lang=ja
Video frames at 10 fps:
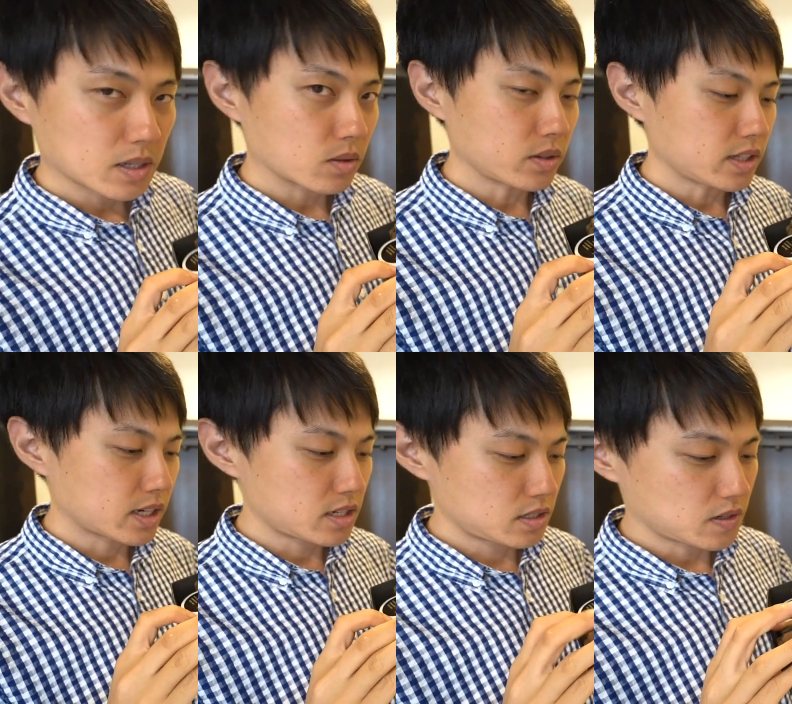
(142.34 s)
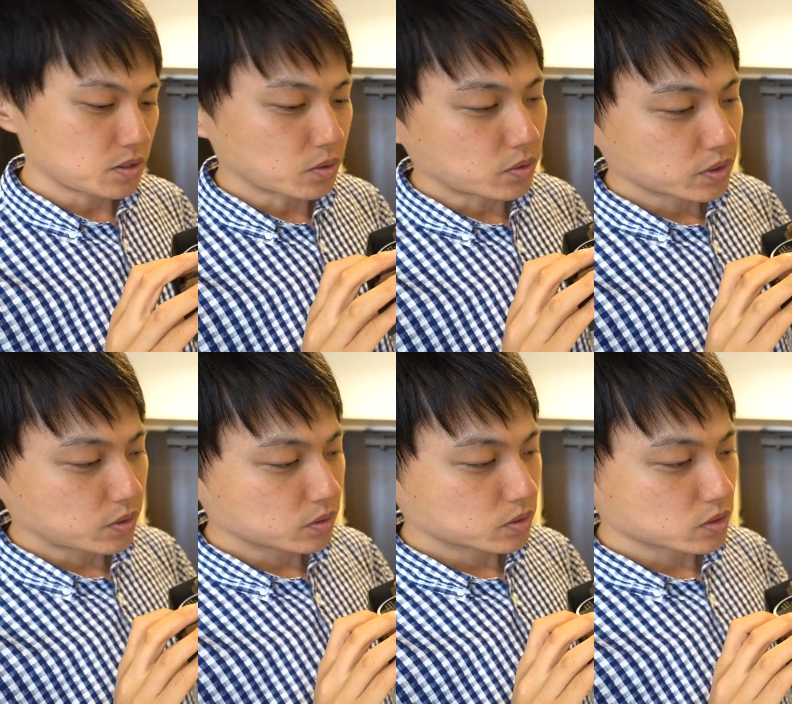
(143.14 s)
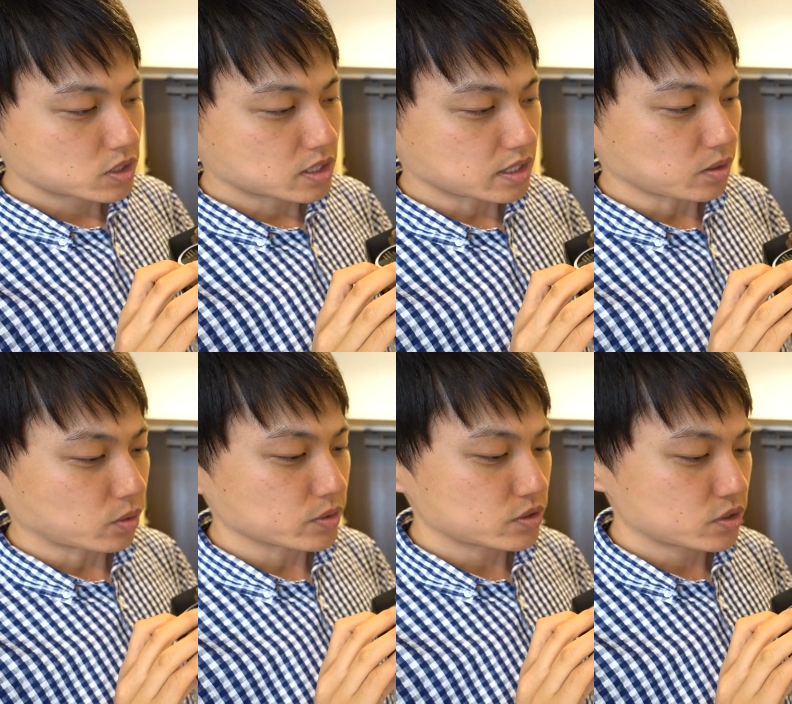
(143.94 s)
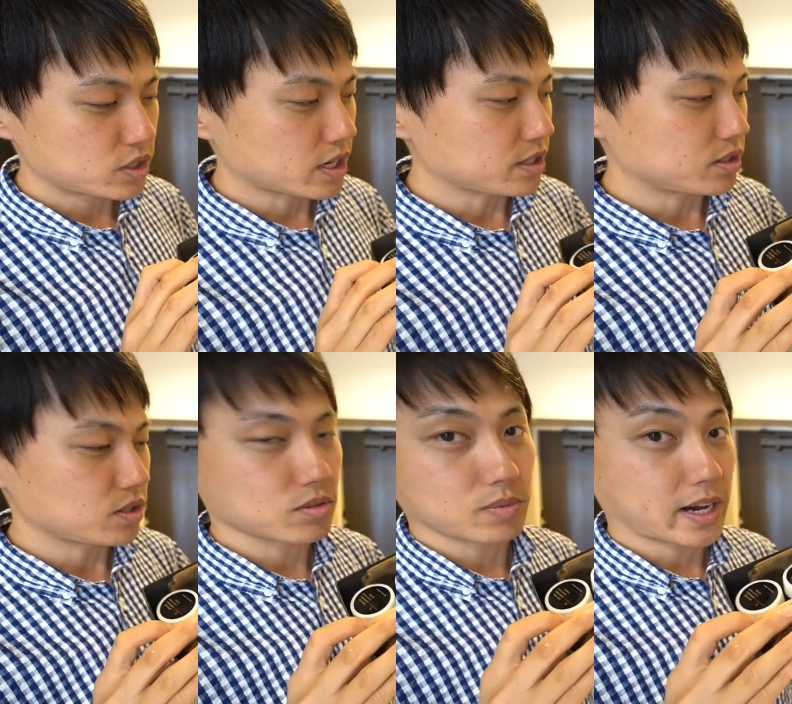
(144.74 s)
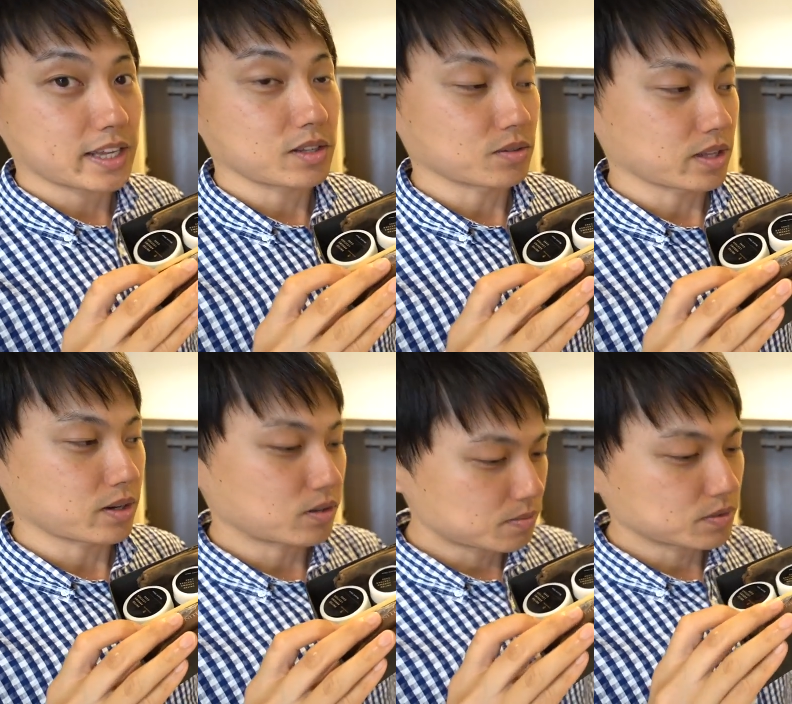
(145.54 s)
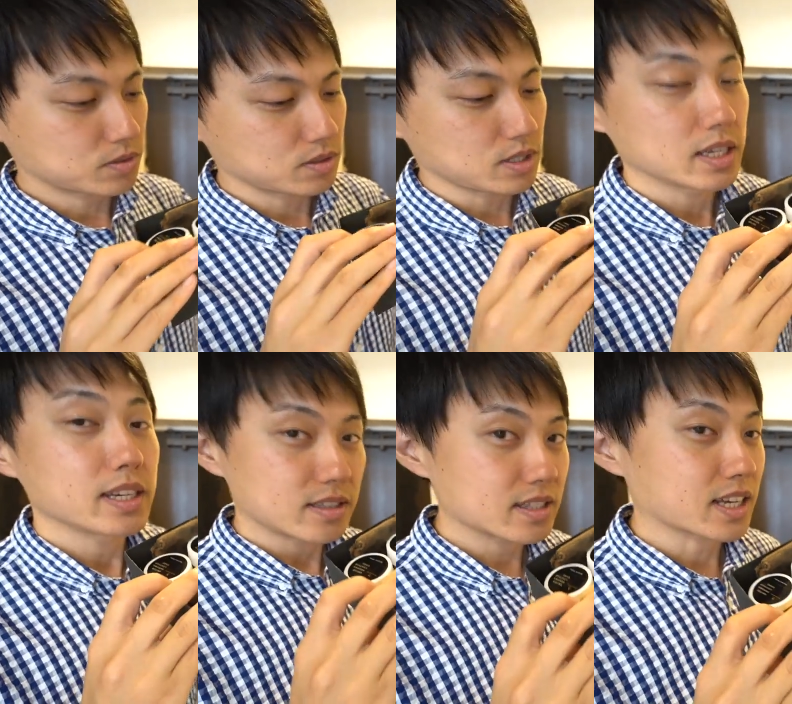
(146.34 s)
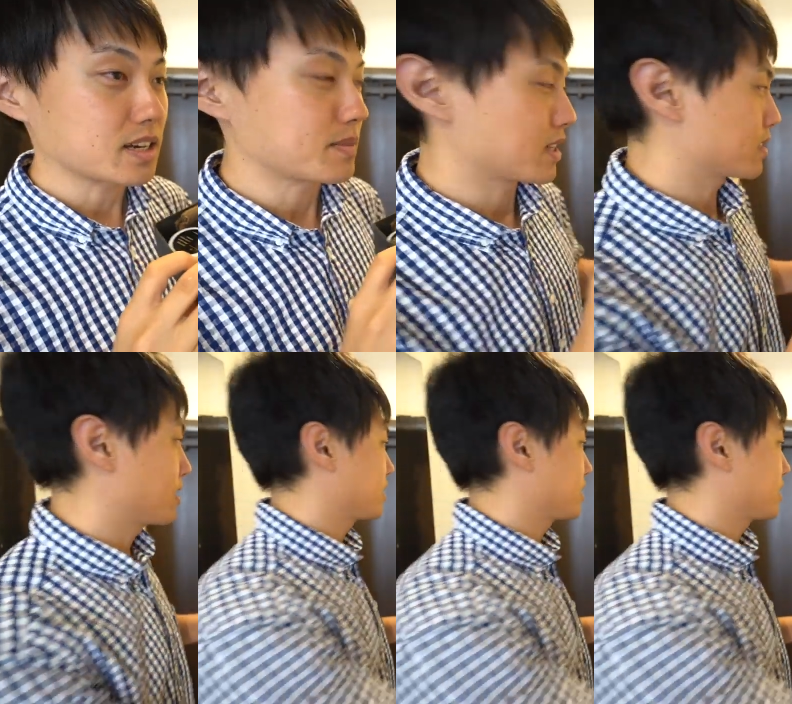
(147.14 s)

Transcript: まあこれに関しては汚れを落としたり保湿したりっていうのも入ってるので、これはまあ普通に使います。